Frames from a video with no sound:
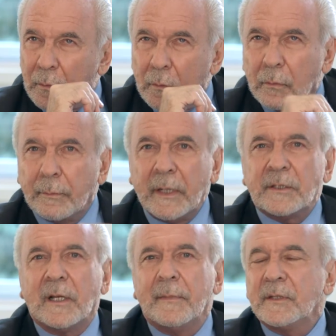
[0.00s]
no,
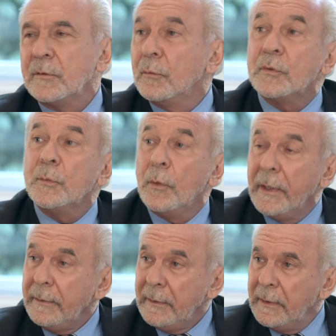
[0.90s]
praticamente no último
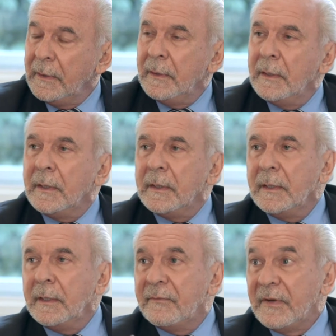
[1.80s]
ano,
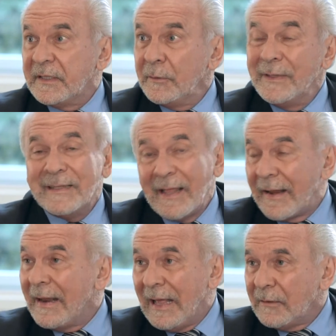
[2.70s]
e fazendo
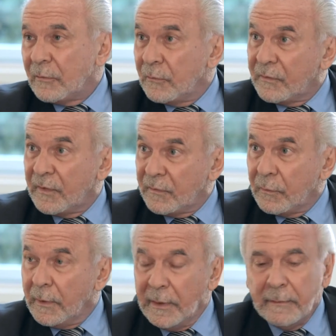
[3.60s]
internato no
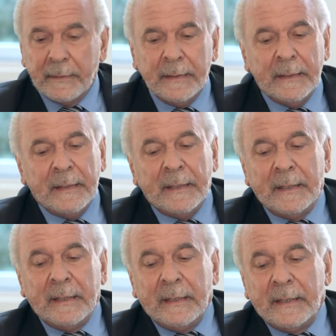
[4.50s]
sexto ano, né?
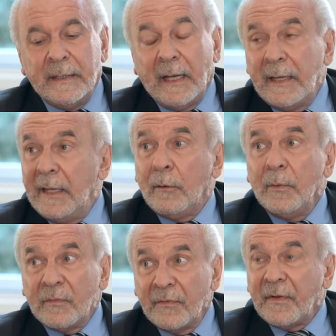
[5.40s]
E aí ele
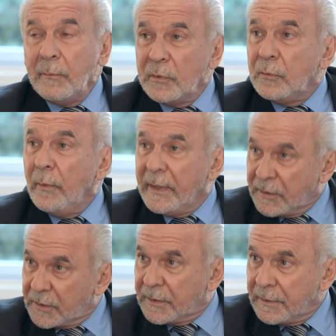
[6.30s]
começou a ficar muito
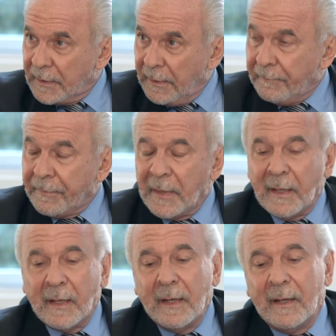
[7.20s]
doente, né?
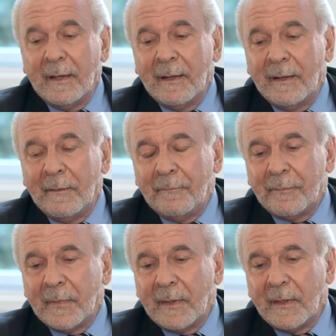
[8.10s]
É,
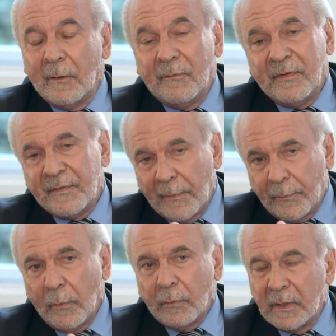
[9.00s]
eu vivia
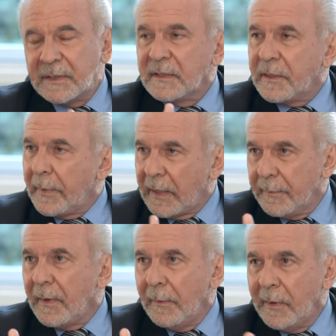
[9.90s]
pouco, ele tinha separado
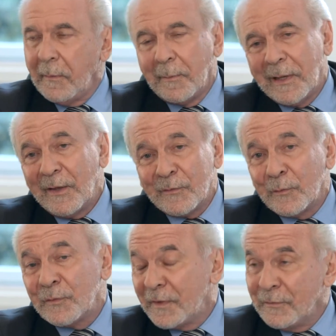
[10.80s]
minha mãe, minha mãe casou
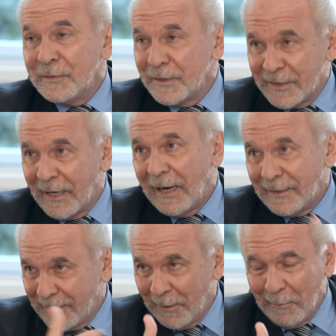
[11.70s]
com o Estevam
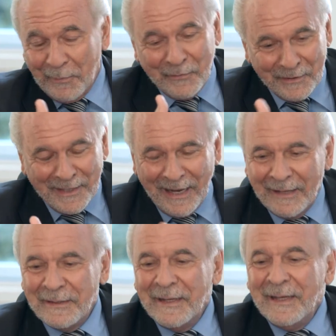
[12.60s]
Sangirardi, que era uma pessoa de rádio.